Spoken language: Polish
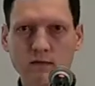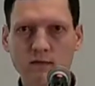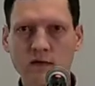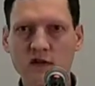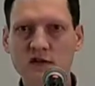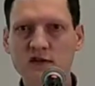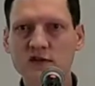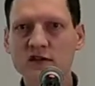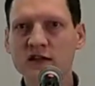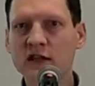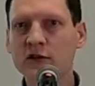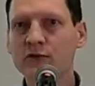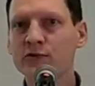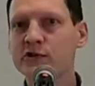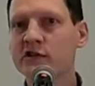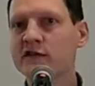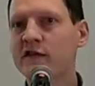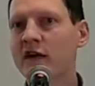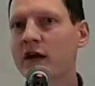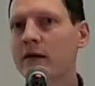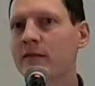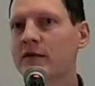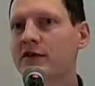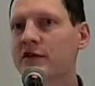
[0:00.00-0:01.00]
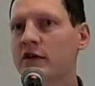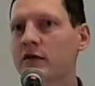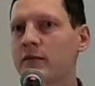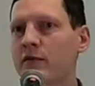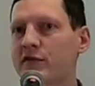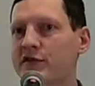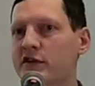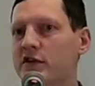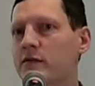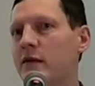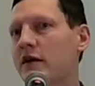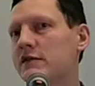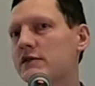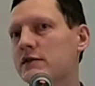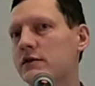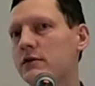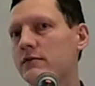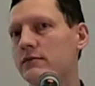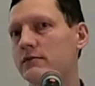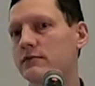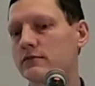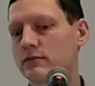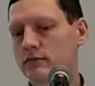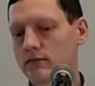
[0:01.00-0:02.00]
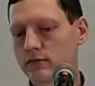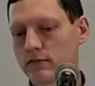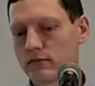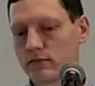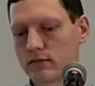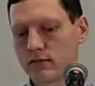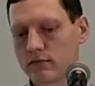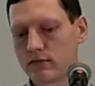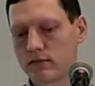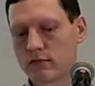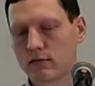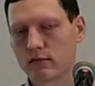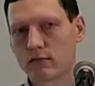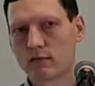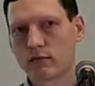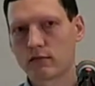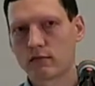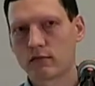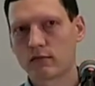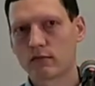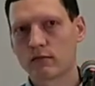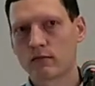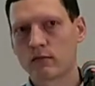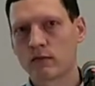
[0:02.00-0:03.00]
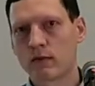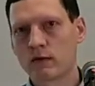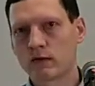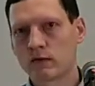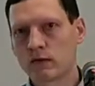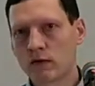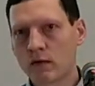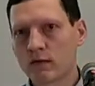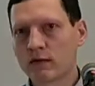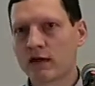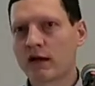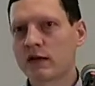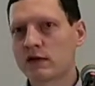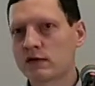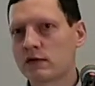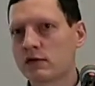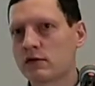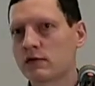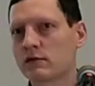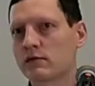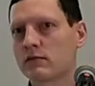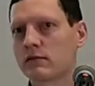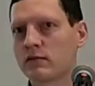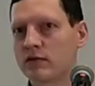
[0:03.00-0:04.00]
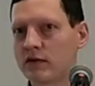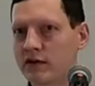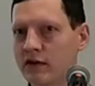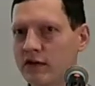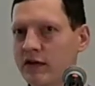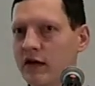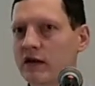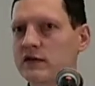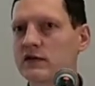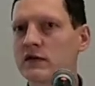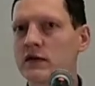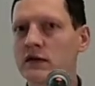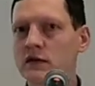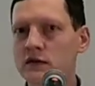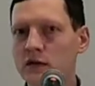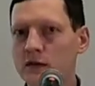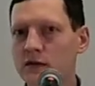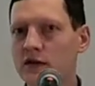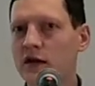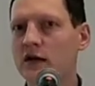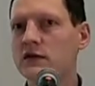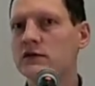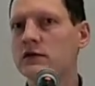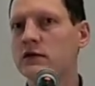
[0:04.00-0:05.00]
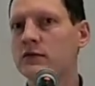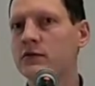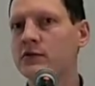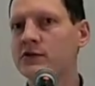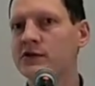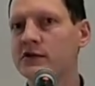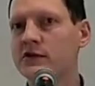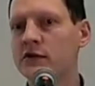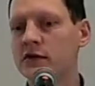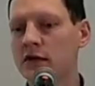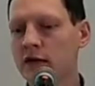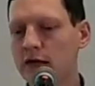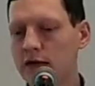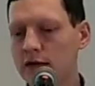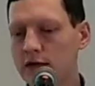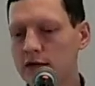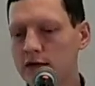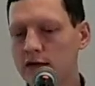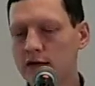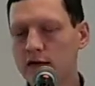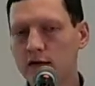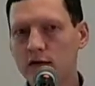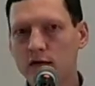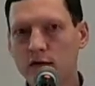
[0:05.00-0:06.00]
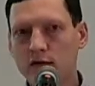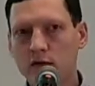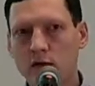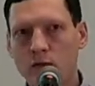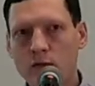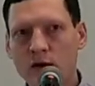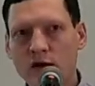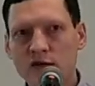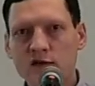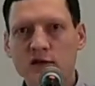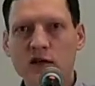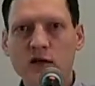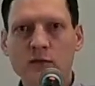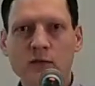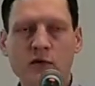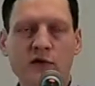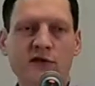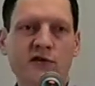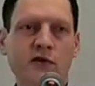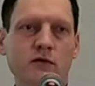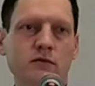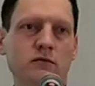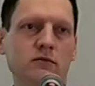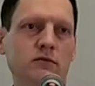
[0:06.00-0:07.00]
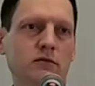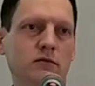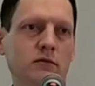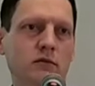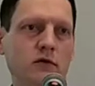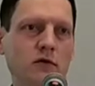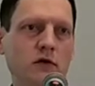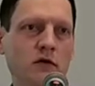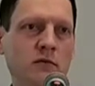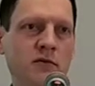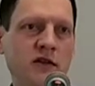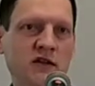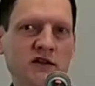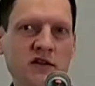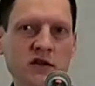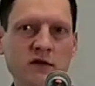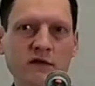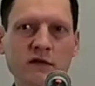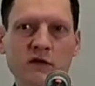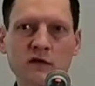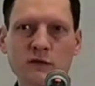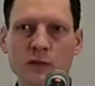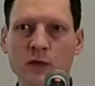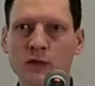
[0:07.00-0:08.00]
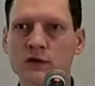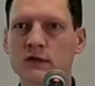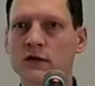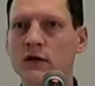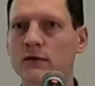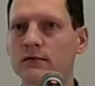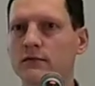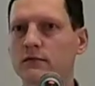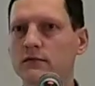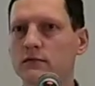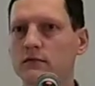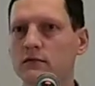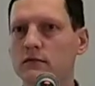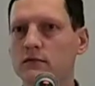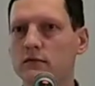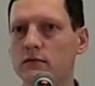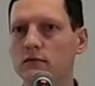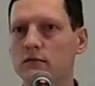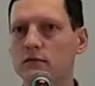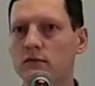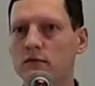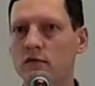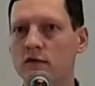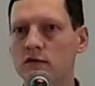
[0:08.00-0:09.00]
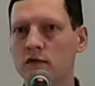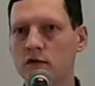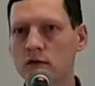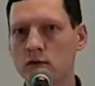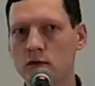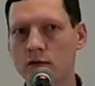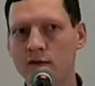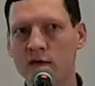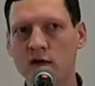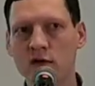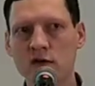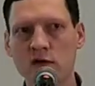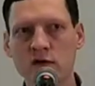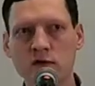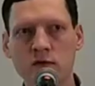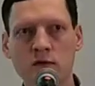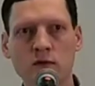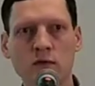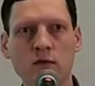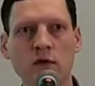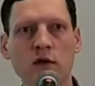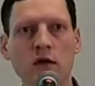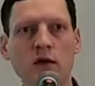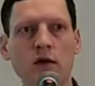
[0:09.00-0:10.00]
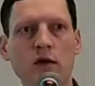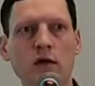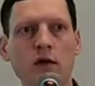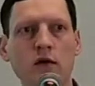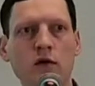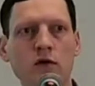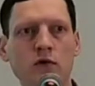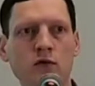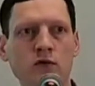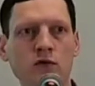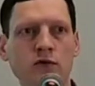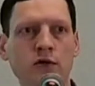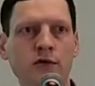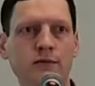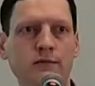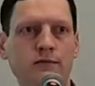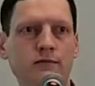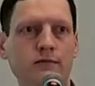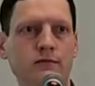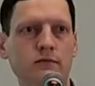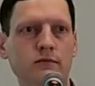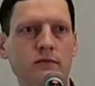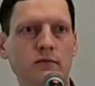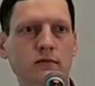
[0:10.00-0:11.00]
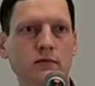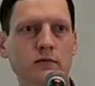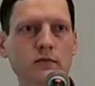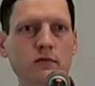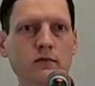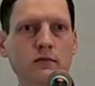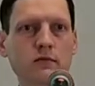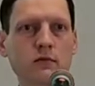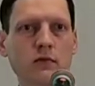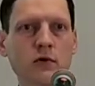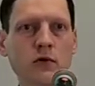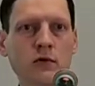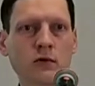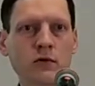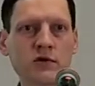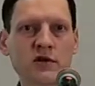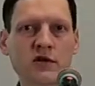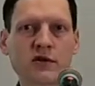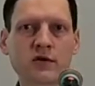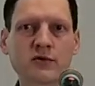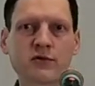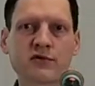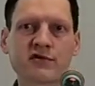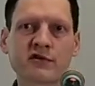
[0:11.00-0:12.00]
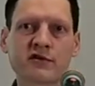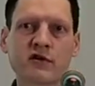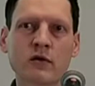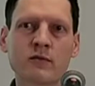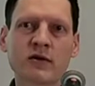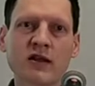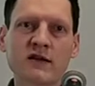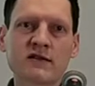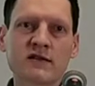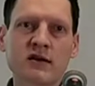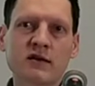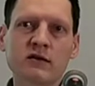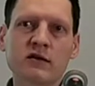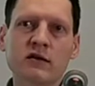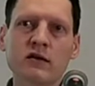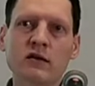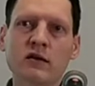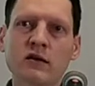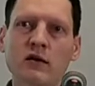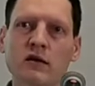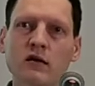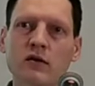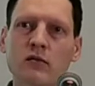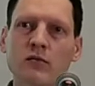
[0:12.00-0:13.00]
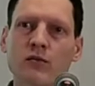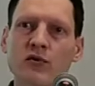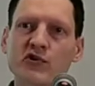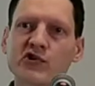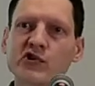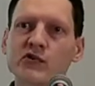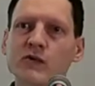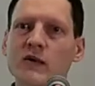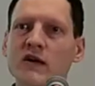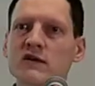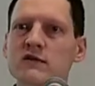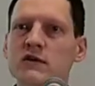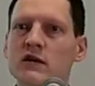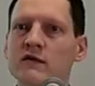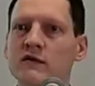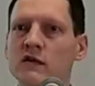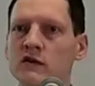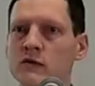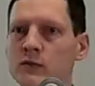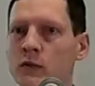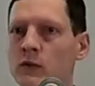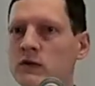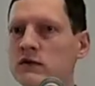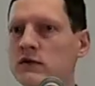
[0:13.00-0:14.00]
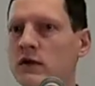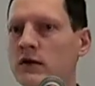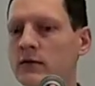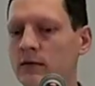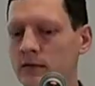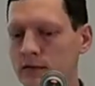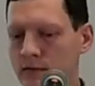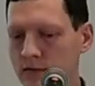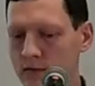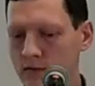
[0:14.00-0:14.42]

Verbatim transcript: Więc nie nadużywajmy tej Bożej łaski. Bo są tacy, byli tacy i są tacy, którzy łaskę Bożą obracają w rozpustę. To są słowa listu Judy. O ludziach, którzy obracali Bożą łaskę w rozpustę.